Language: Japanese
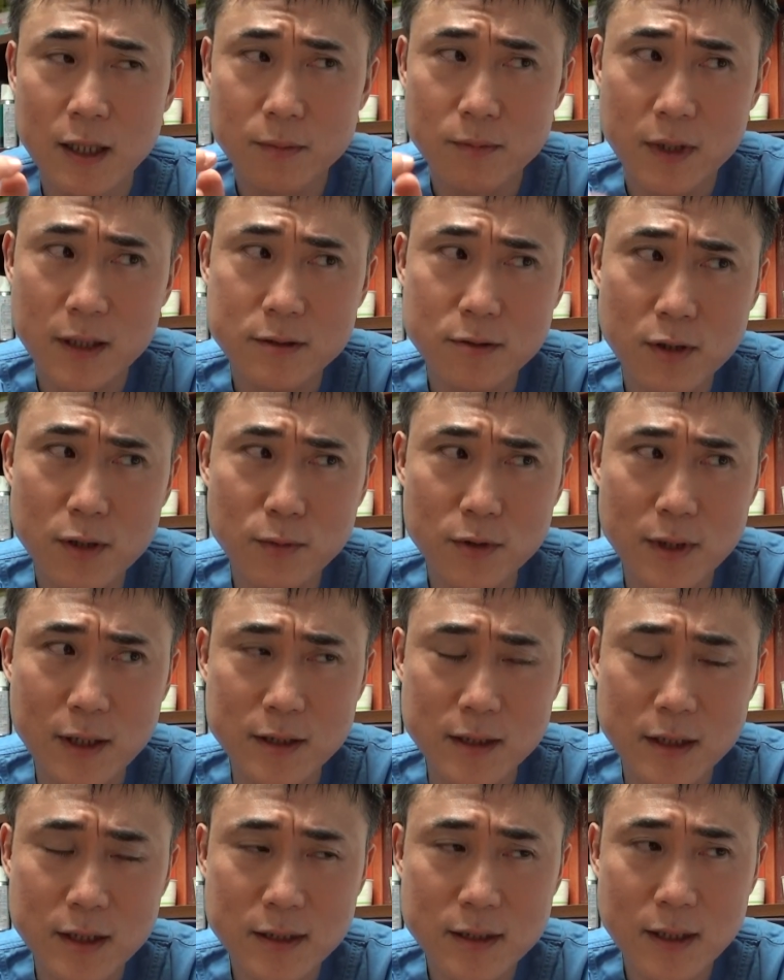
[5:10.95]
まあ、それもね
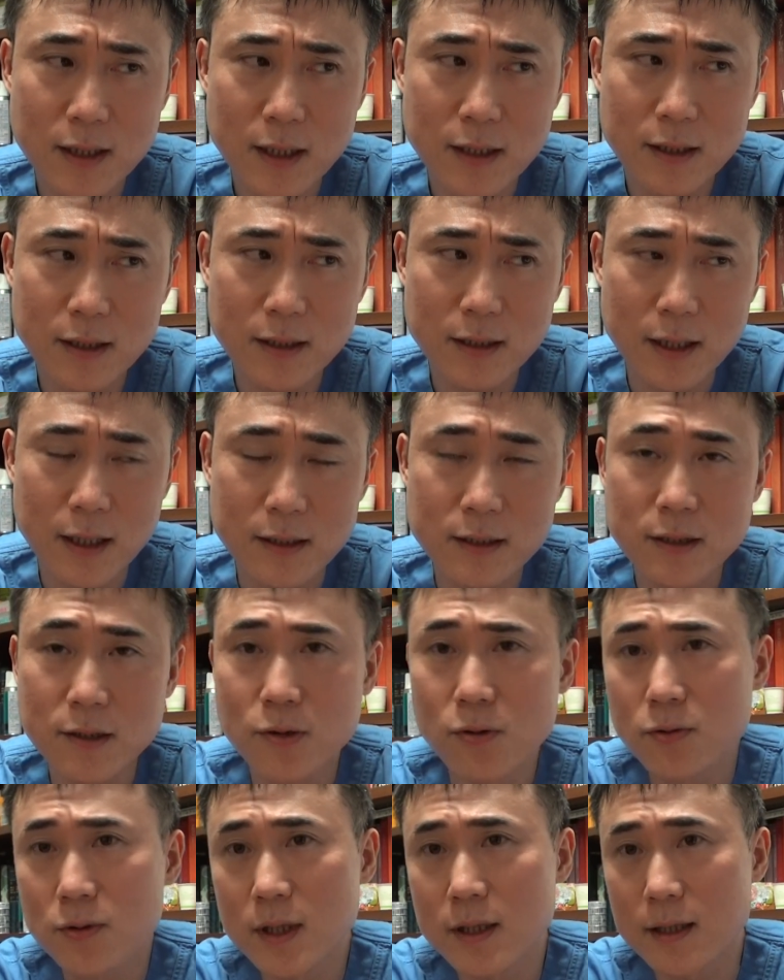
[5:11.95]
実際適
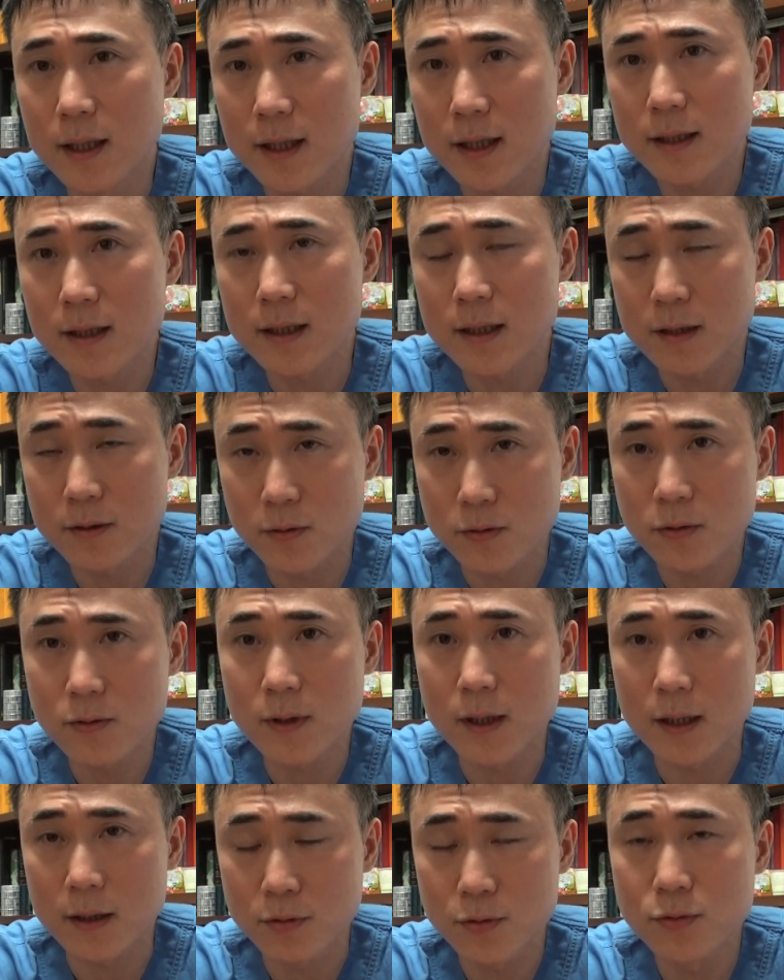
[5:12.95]
用にならないこと
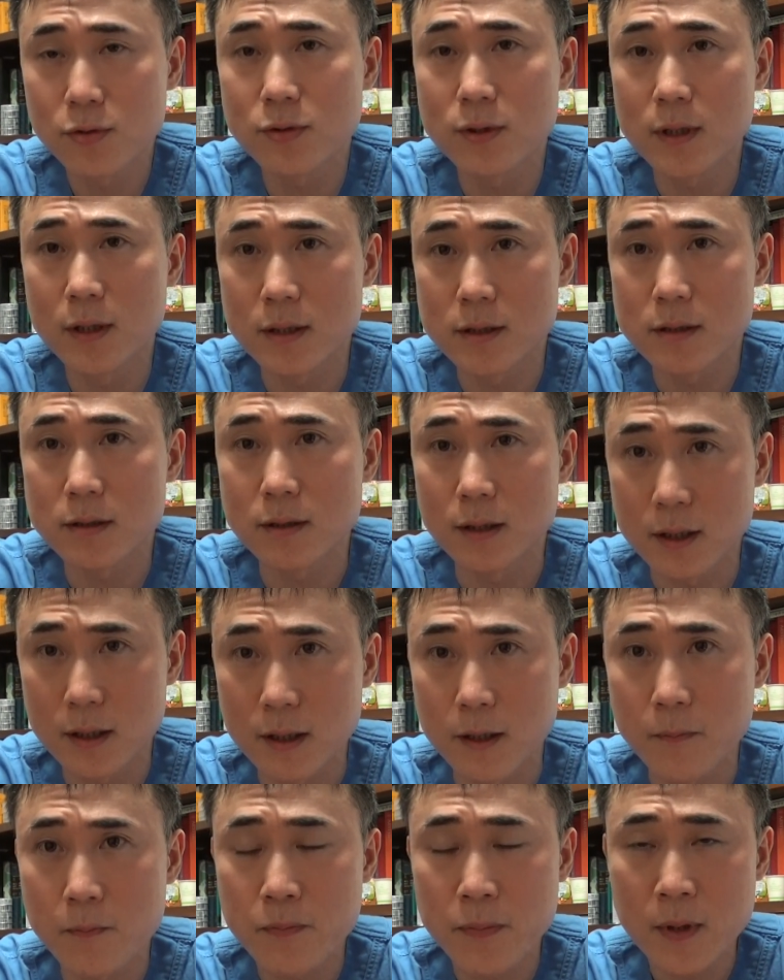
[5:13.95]
が多いですね。